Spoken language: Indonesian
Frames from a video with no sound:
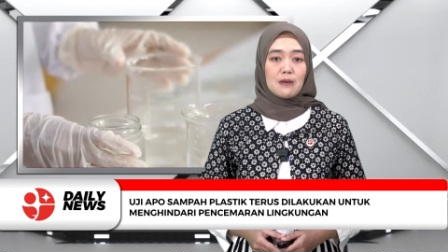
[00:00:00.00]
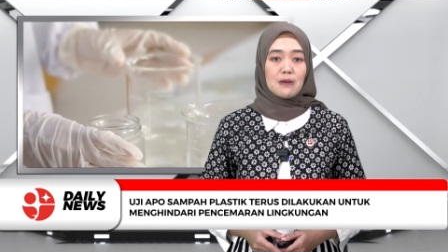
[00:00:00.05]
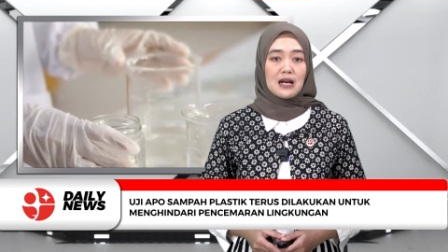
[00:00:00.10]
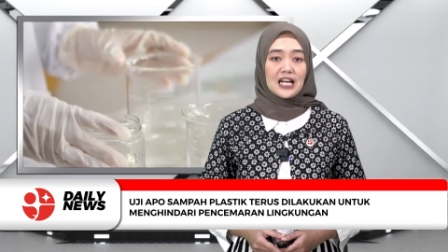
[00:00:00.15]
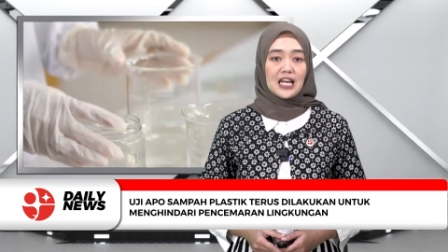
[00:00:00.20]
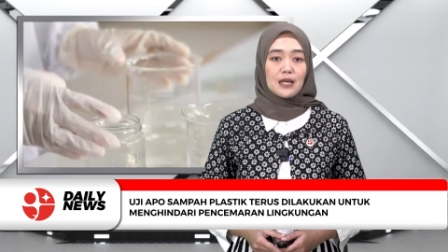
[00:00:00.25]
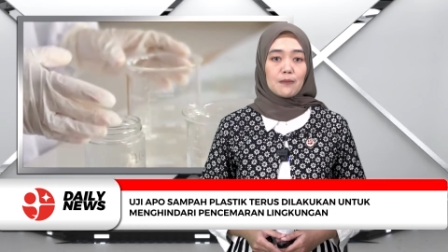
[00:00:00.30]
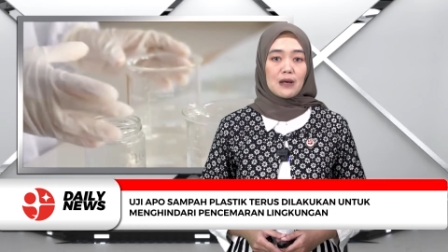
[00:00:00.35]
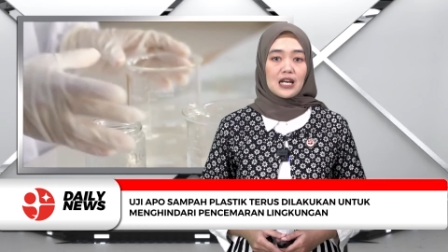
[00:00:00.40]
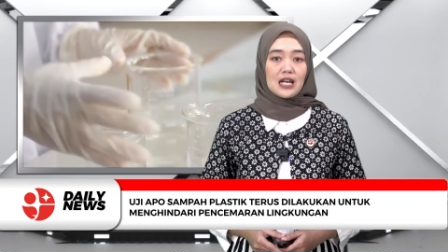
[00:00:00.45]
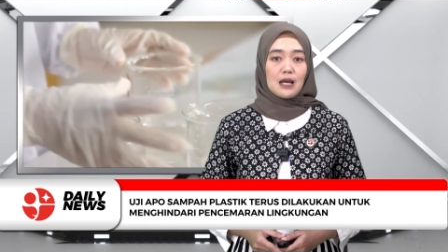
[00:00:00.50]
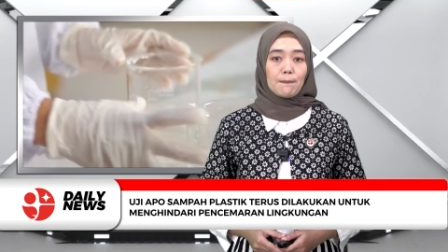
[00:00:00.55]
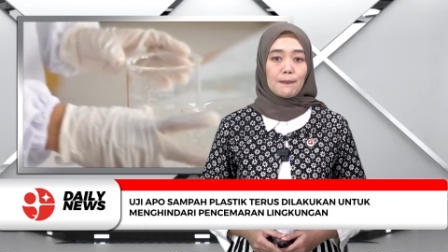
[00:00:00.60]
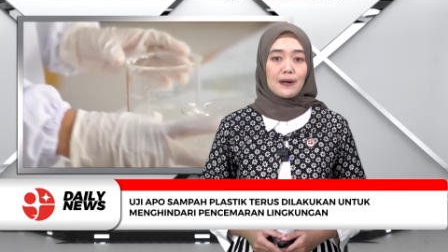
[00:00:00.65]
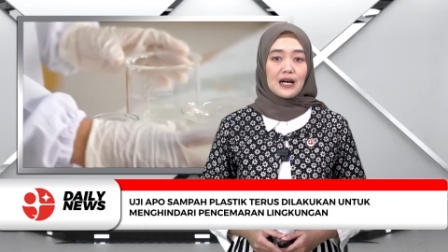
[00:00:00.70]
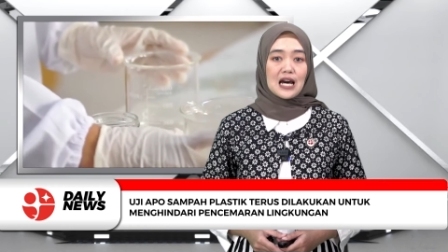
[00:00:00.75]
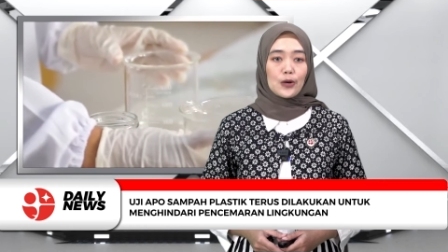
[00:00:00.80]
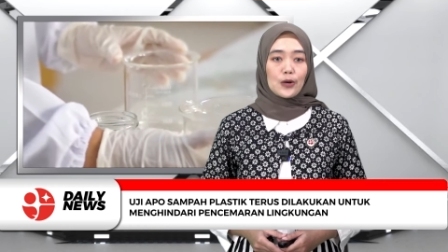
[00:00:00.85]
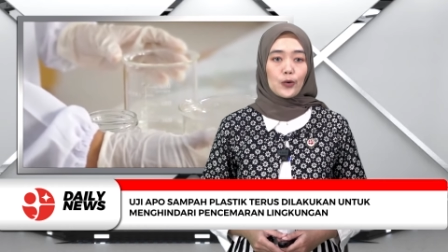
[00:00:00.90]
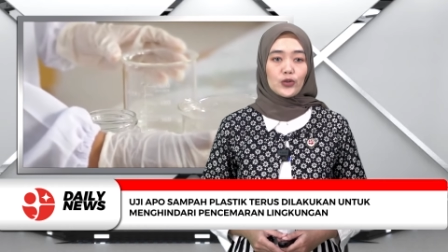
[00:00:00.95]
bagaimana
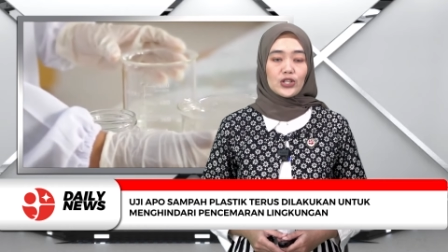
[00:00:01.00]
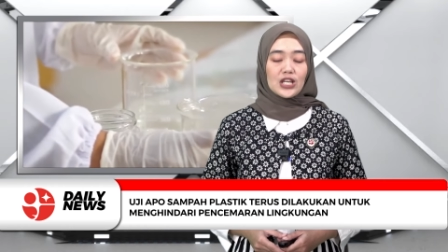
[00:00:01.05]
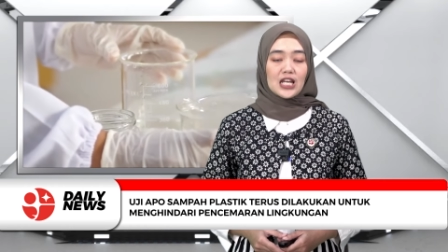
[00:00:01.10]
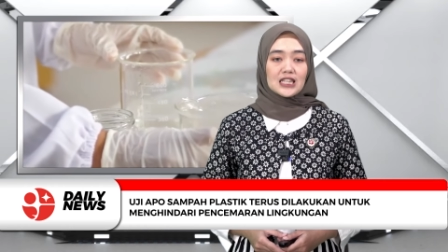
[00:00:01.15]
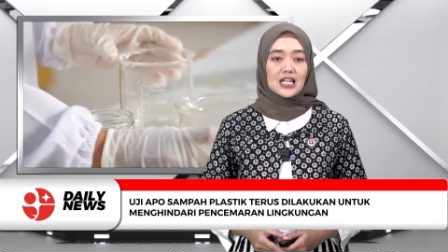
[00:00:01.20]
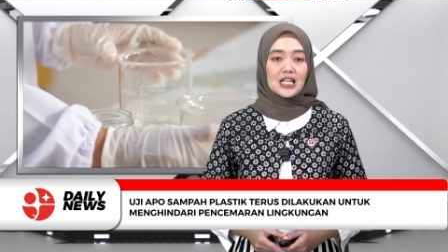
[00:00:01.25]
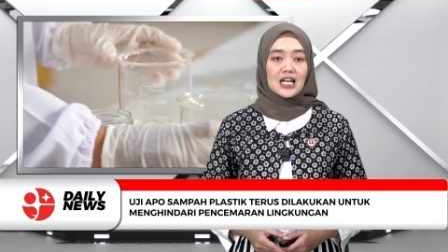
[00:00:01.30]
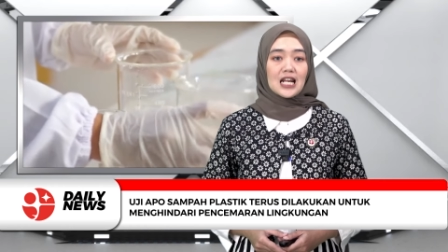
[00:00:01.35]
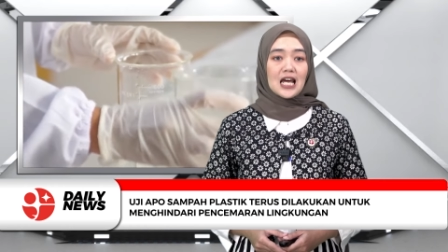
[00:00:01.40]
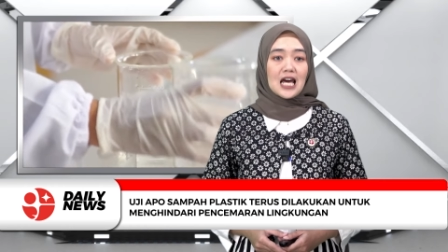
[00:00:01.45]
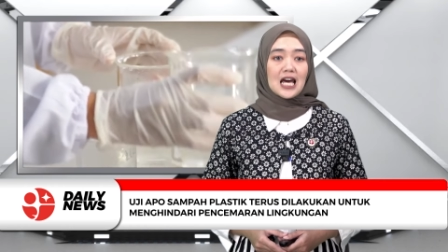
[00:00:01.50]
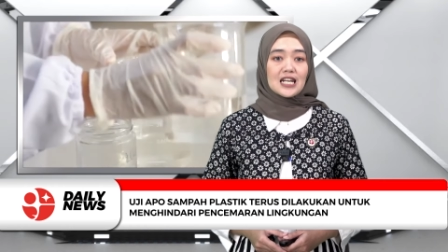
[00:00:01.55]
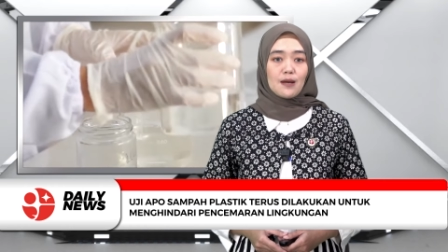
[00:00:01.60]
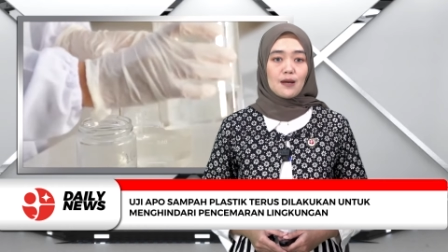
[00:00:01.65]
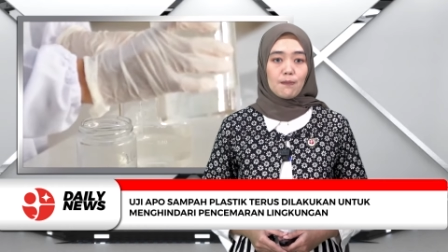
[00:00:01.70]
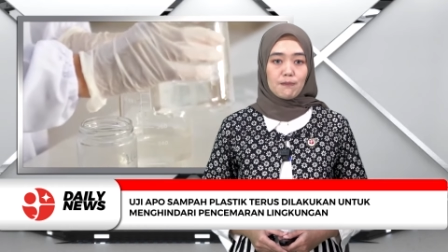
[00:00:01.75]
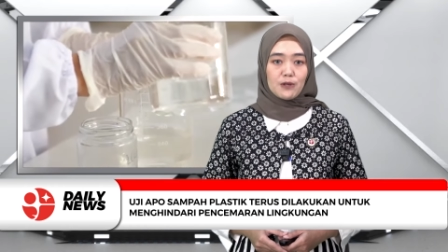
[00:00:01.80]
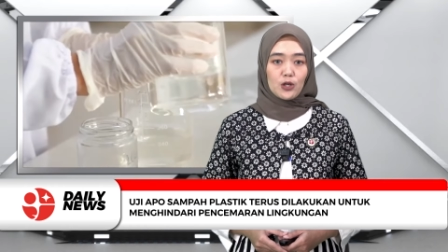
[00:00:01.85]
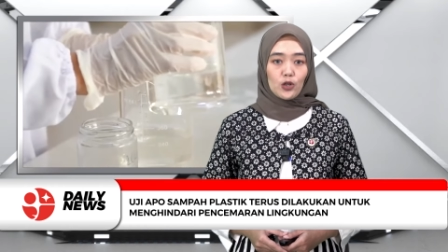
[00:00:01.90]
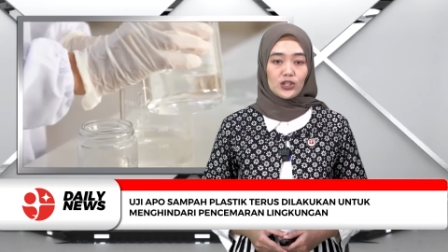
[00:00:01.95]
pengaruhnya
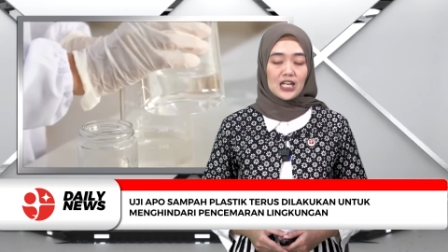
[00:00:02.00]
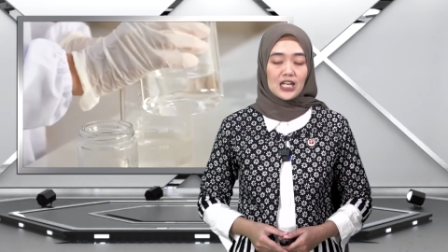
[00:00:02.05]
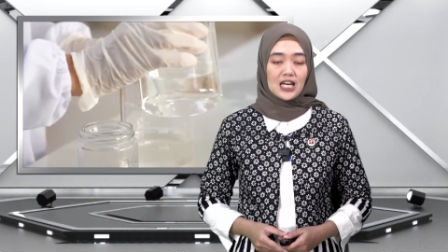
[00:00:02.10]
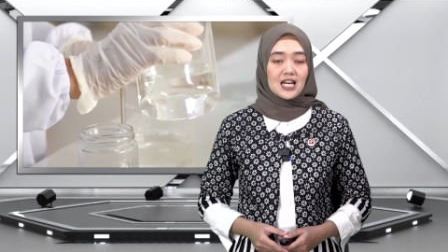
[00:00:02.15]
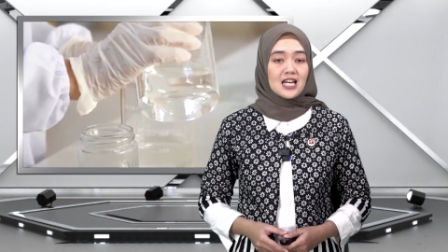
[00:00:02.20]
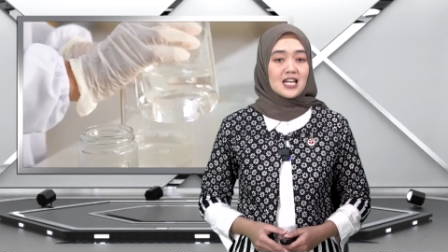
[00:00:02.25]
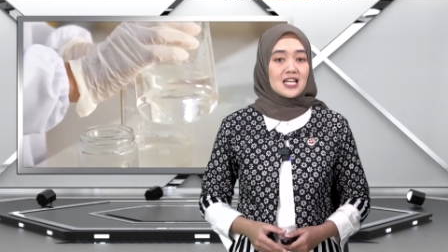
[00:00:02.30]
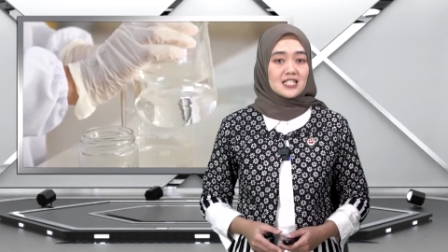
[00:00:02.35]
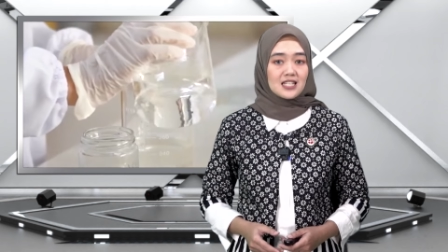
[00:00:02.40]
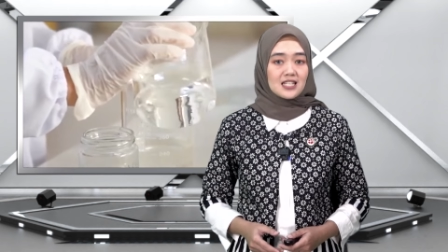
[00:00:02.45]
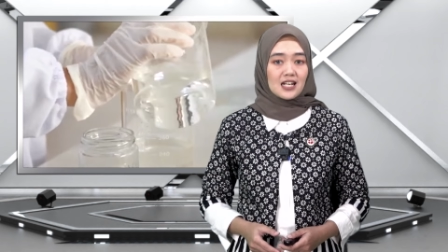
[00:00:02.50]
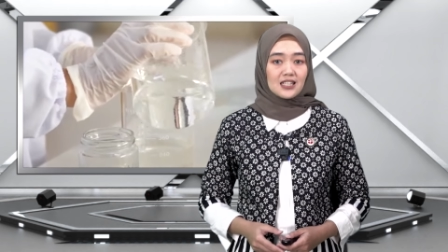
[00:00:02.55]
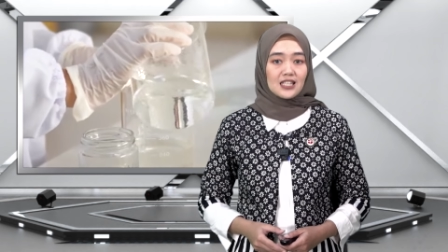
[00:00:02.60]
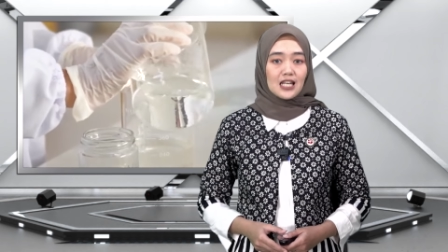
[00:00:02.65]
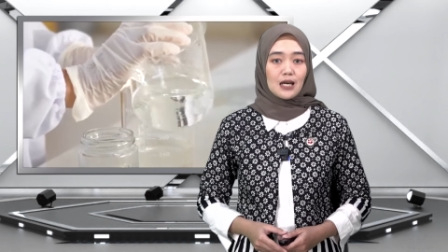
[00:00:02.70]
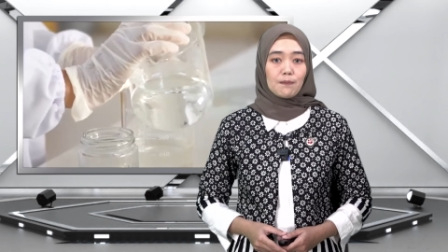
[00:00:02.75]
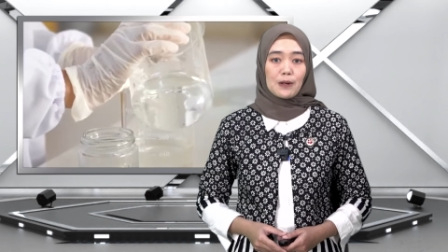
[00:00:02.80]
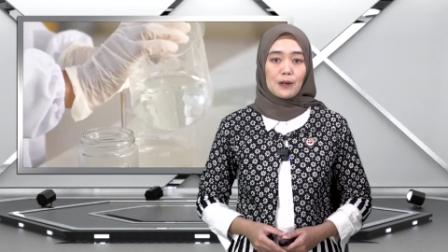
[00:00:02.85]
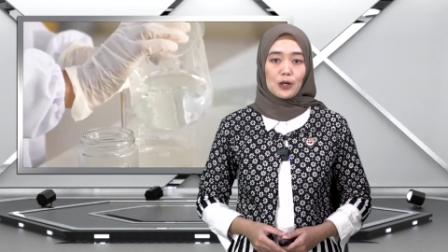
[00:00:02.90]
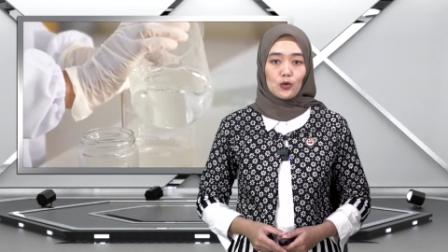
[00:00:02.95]
terhadap biota
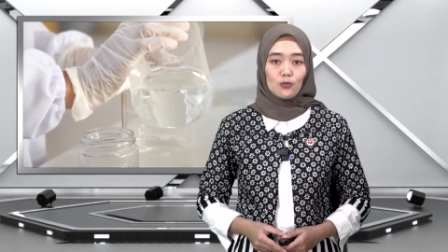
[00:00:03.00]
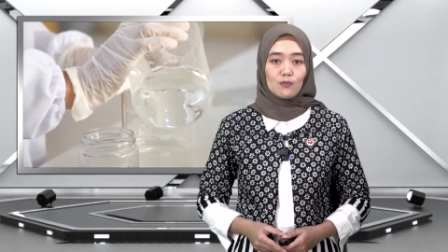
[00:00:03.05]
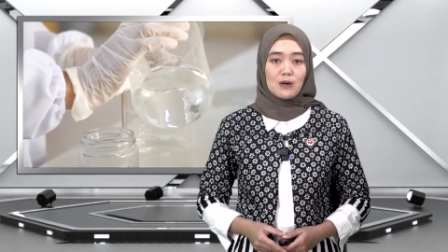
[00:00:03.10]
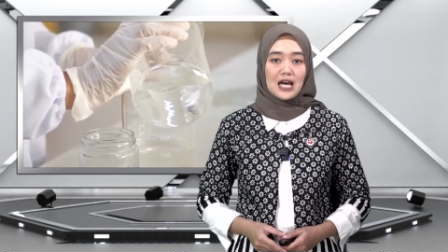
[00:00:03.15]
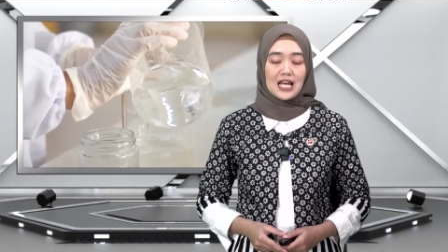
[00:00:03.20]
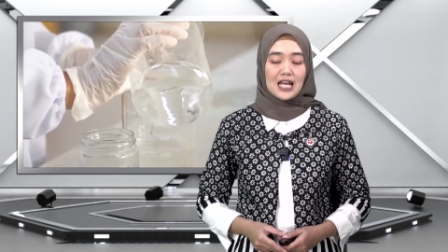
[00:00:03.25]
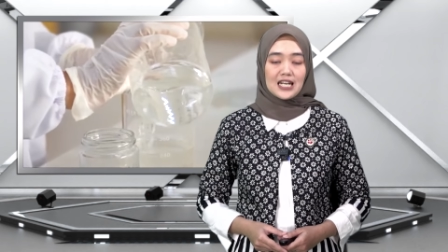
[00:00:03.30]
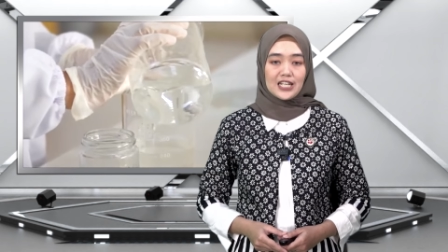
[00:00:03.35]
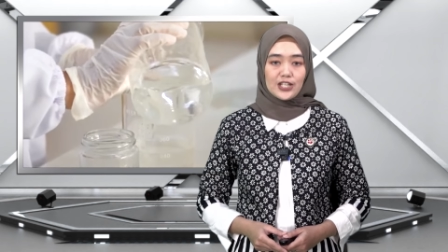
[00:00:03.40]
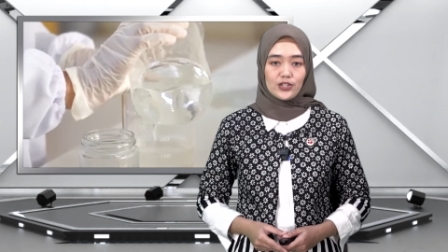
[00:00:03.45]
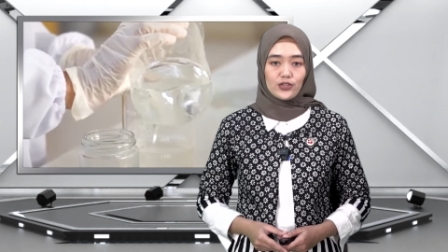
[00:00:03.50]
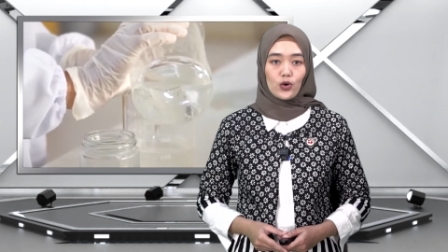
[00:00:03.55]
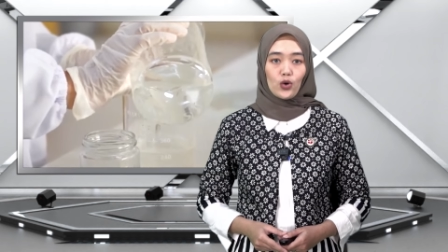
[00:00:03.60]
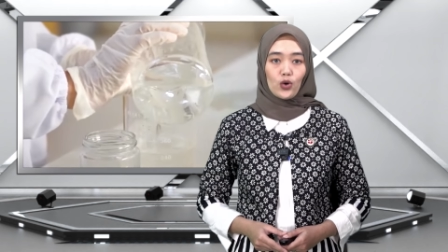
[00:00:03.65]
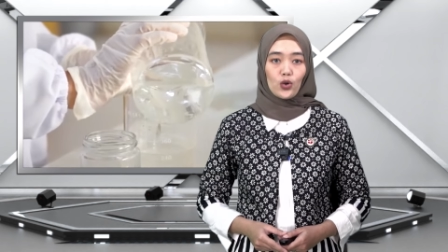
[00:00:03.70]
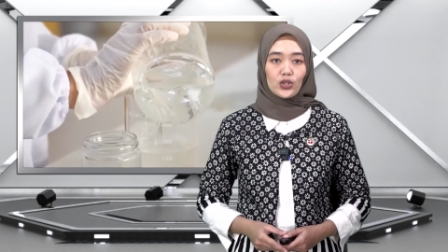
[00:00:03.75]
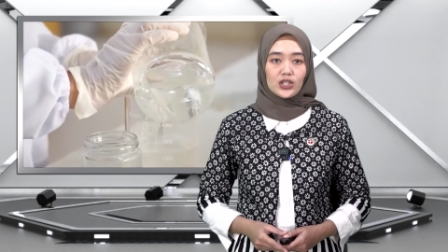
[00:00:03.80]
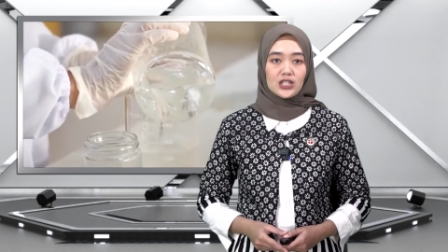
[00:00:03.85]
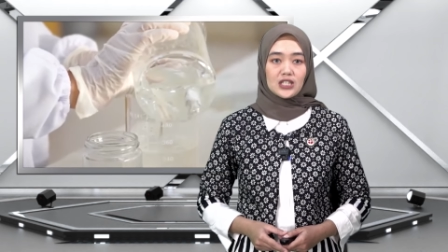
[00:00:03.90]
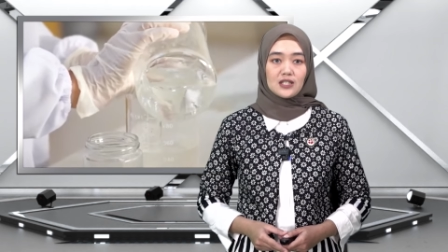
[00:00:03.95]
serta perubahan
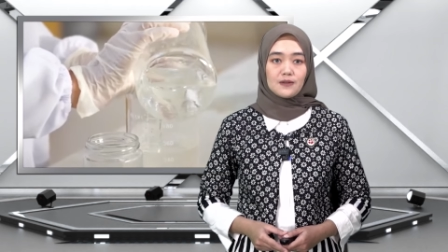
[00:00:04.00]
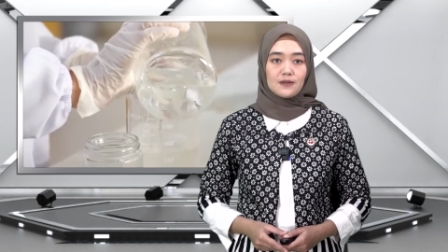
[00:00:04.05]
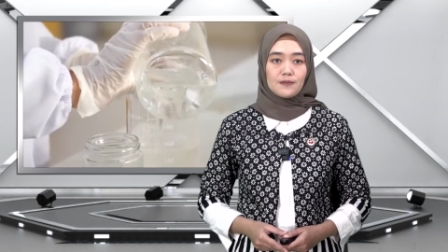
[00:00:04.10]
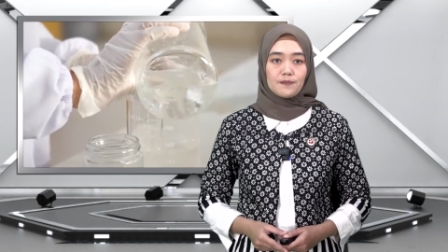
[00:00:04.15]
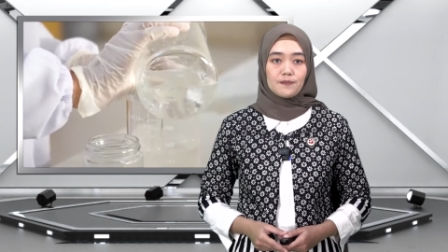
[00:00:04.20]
hidrologi.